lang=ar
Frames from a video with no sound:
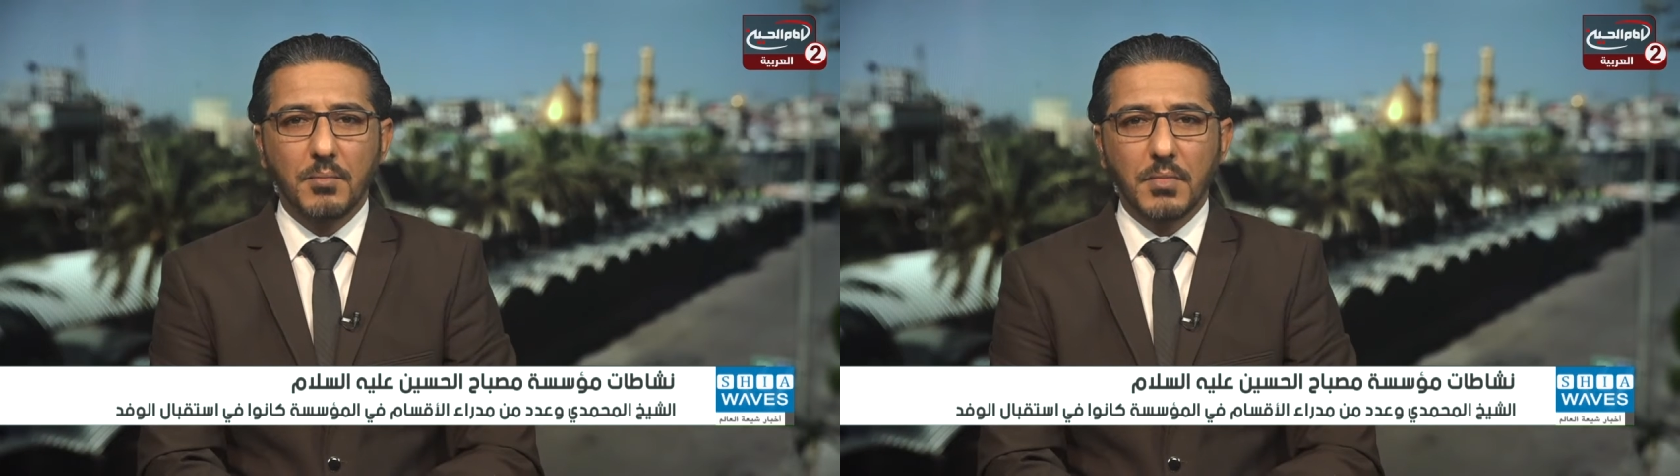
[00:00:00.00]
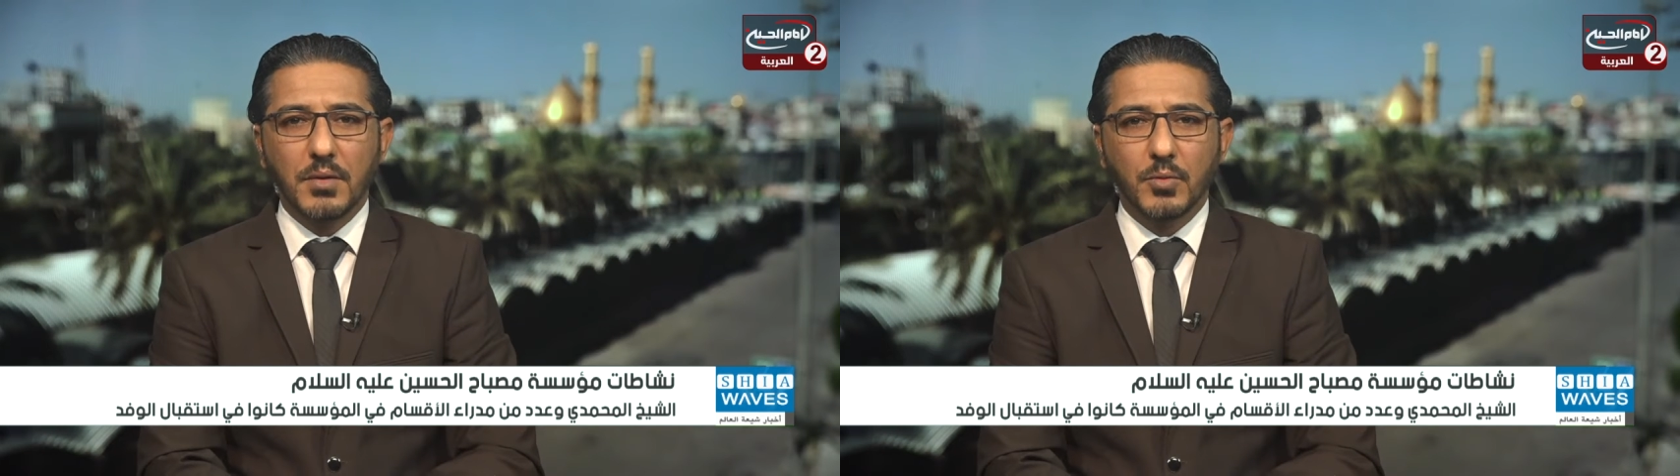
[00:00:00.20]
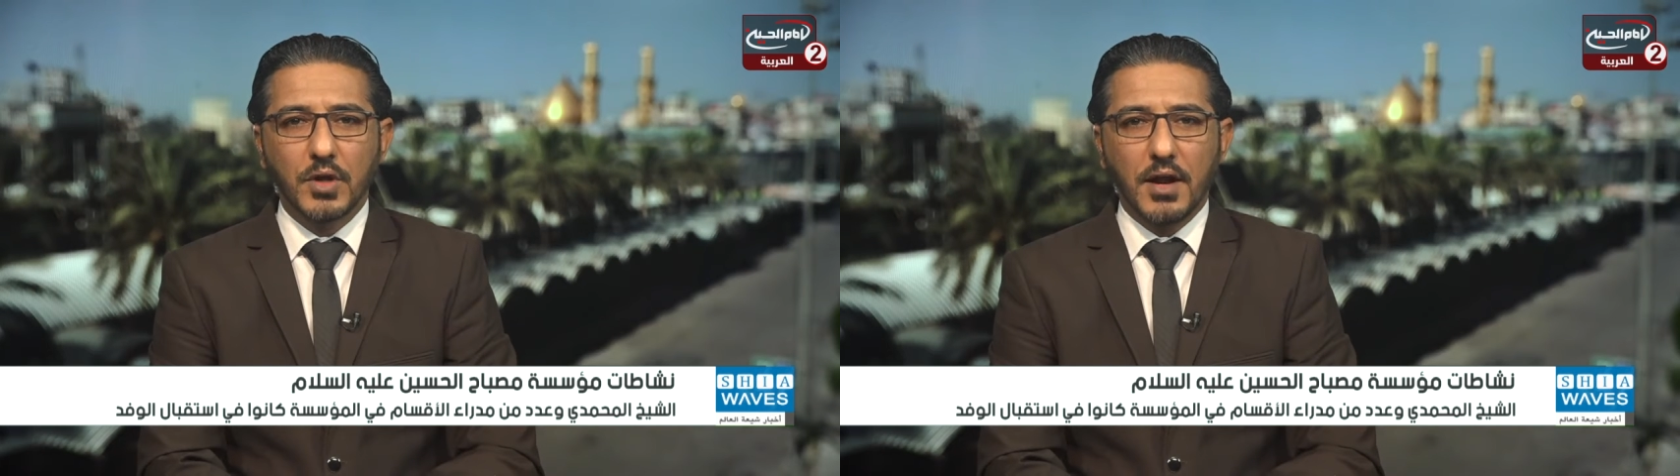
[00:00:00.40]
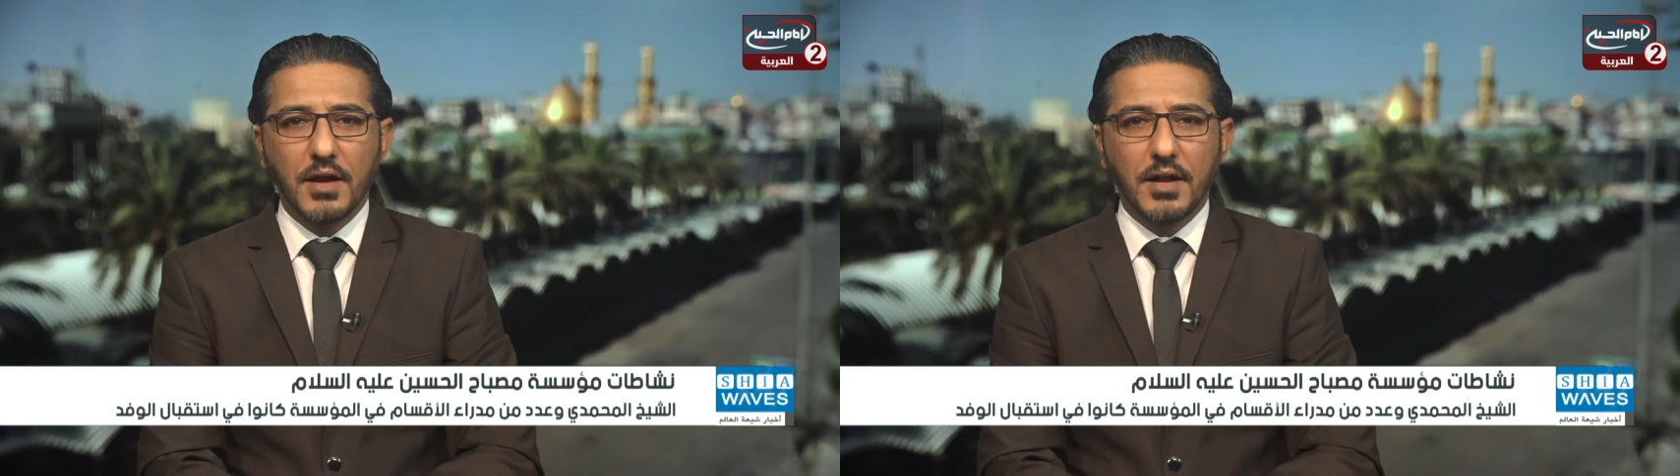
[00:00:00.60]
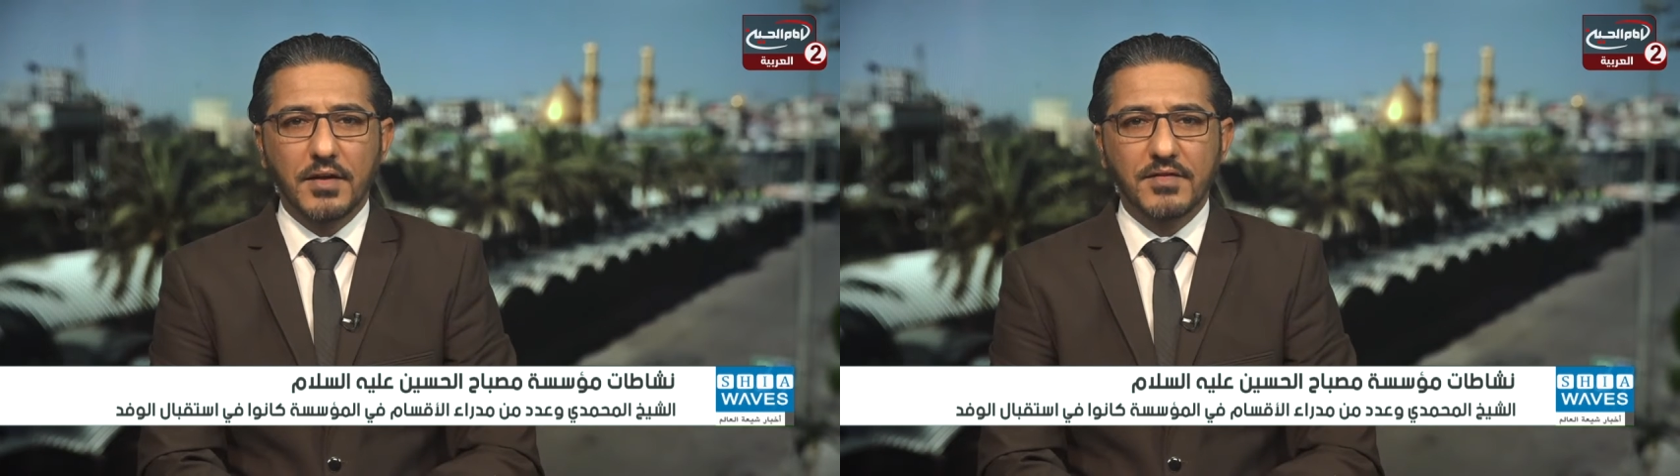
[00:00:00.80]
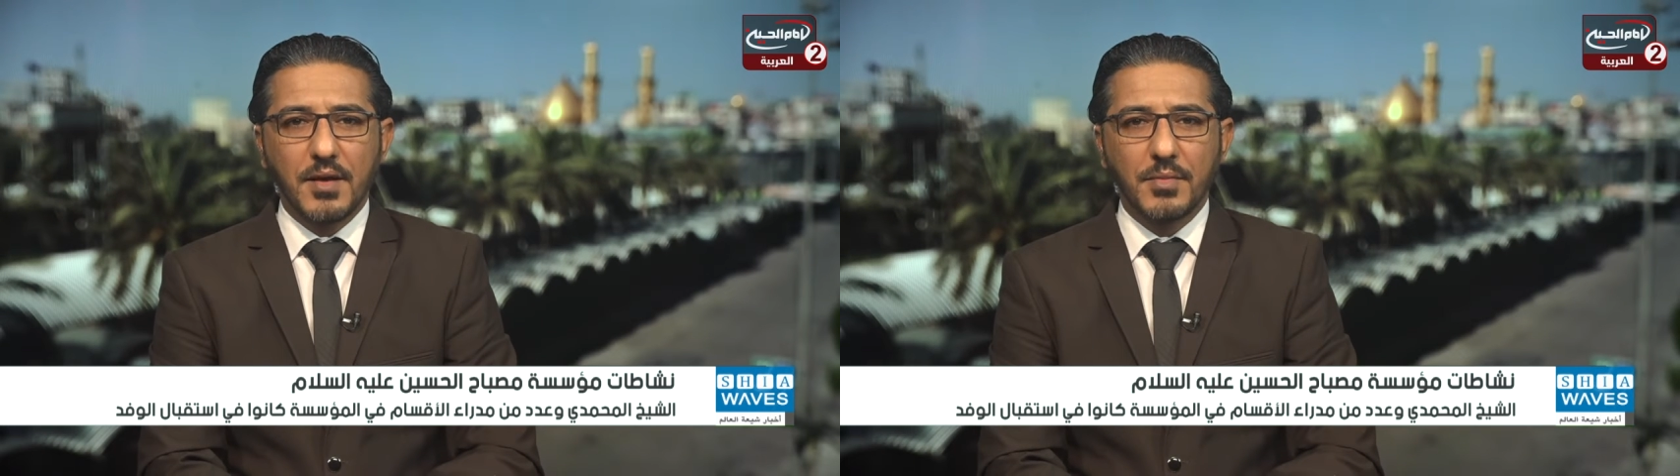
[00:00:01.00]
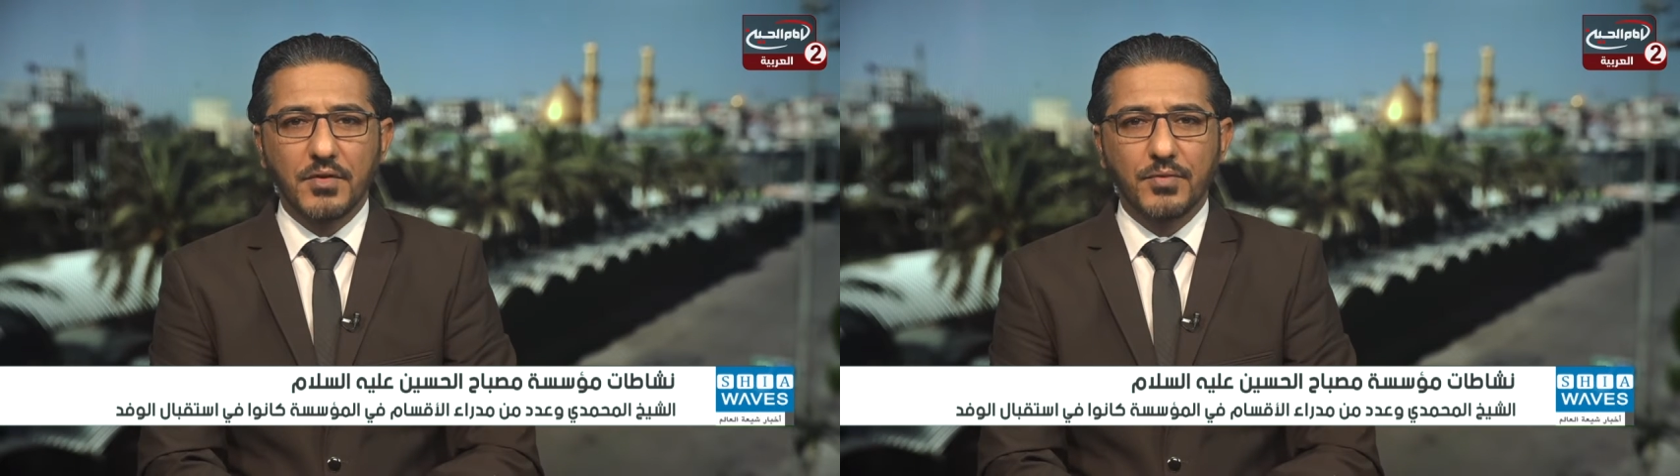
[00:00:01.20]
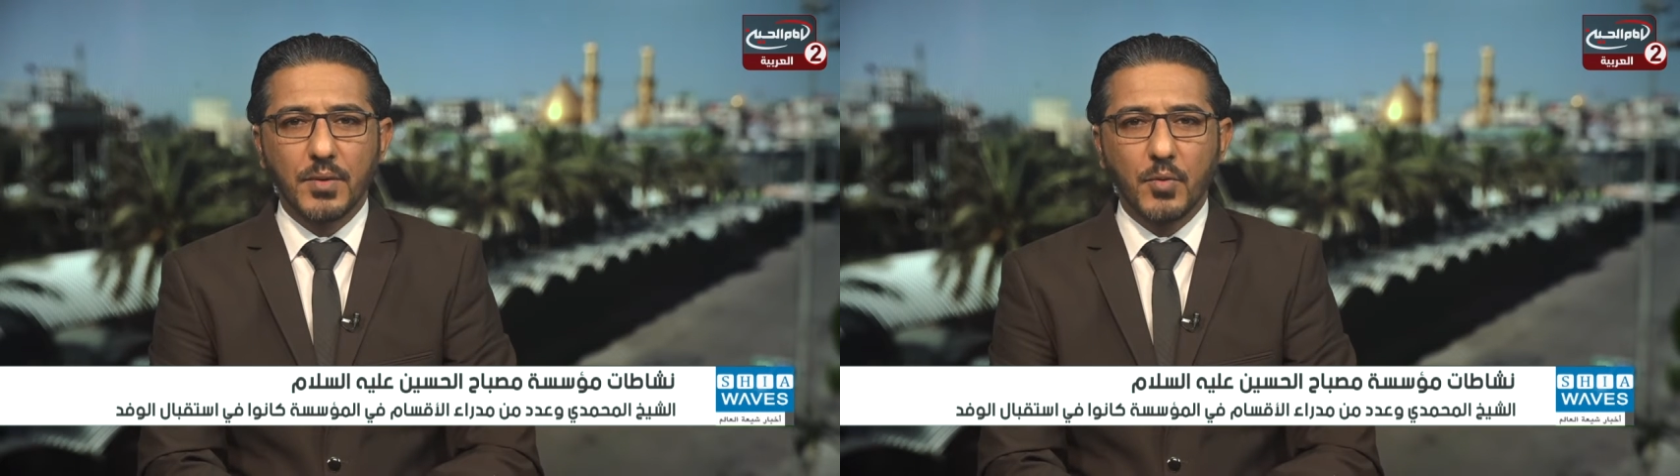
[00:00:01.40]
من مدراء الأقسام
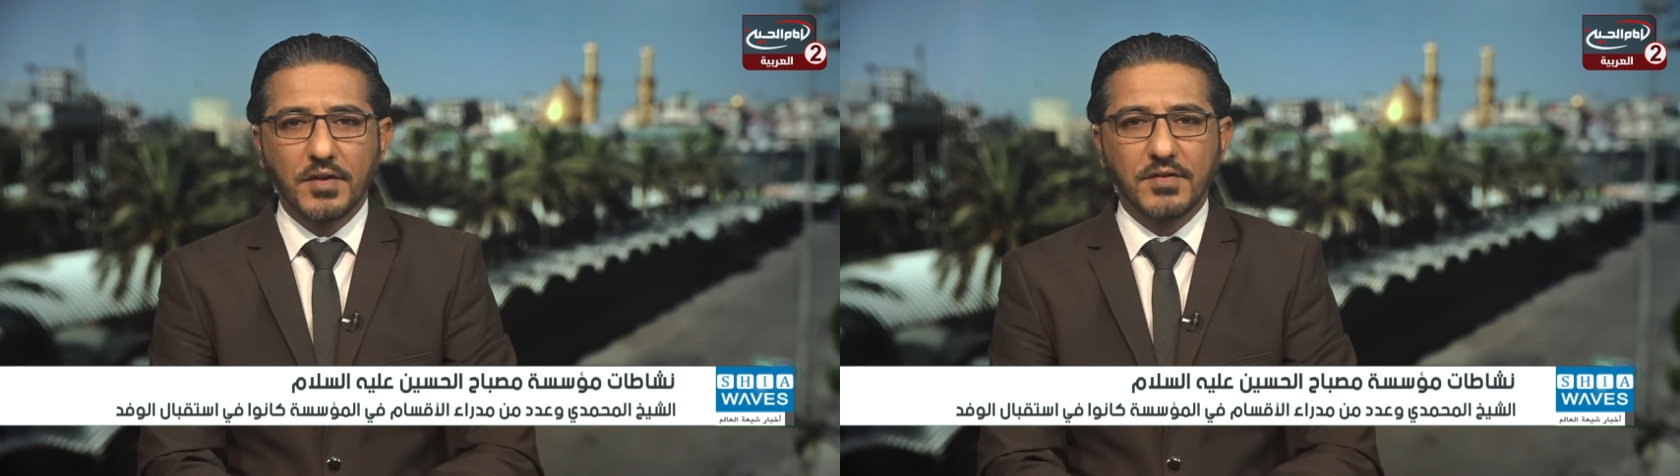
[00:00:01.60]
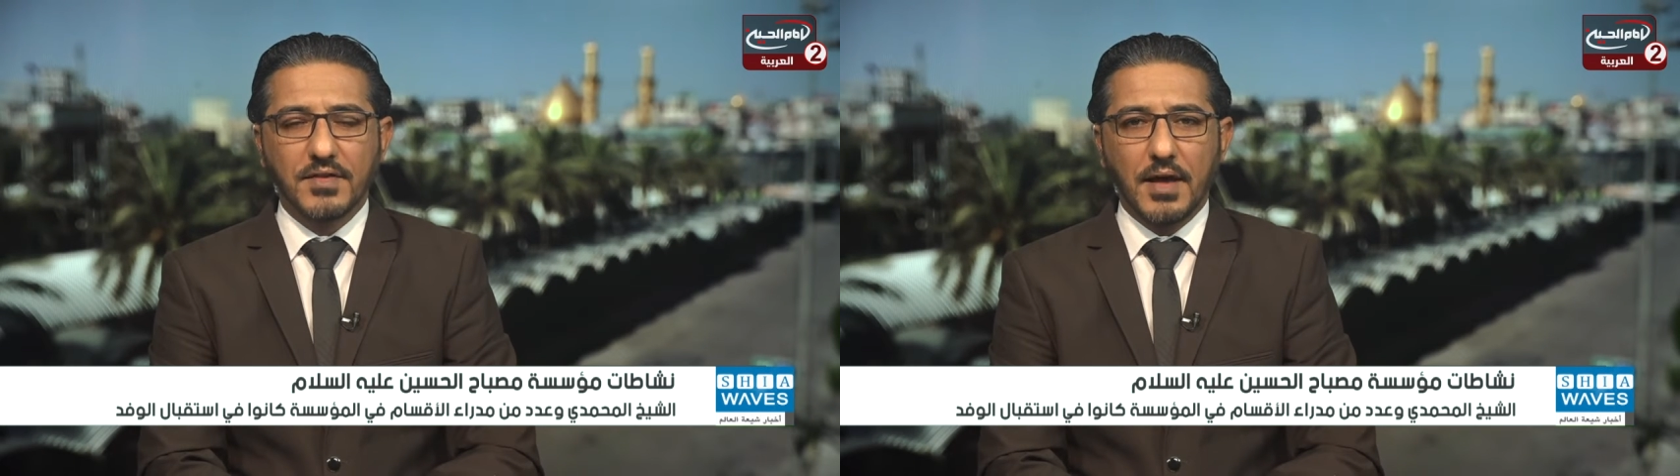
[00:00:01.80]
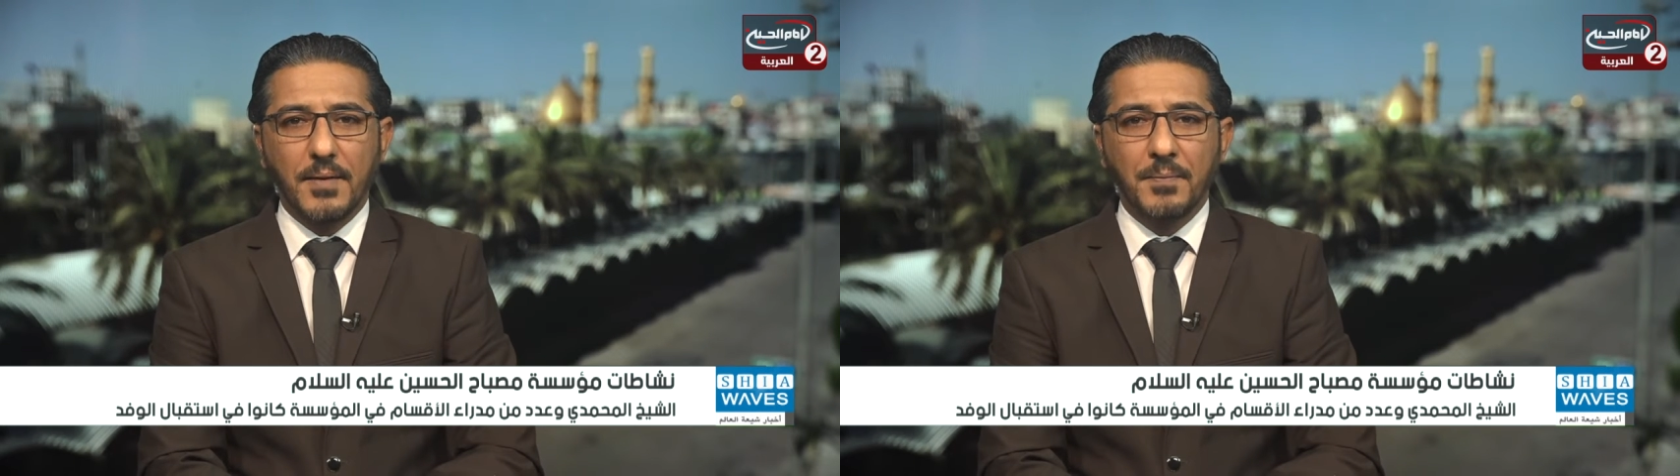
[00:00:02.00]
في المؤسسة